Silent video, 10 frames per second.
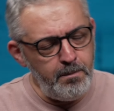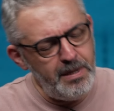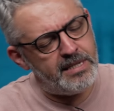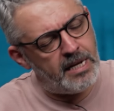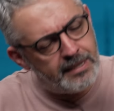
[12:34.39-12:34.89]

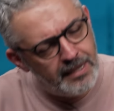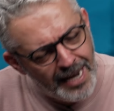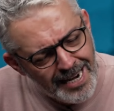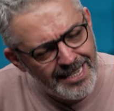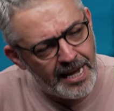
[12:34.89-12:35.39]
Biz
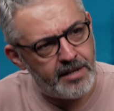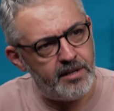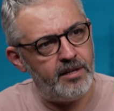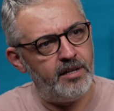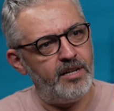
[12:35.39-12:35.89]
hatırlarken
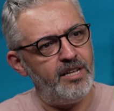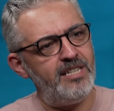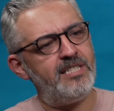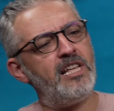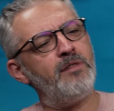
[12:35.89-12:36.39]

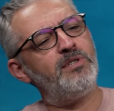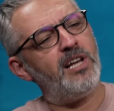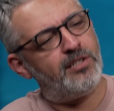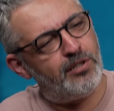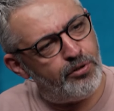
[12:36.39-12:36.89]
hislerimizi
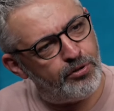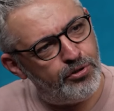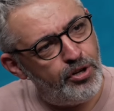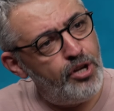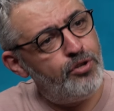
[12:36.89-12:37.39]
hatırlıyoruz.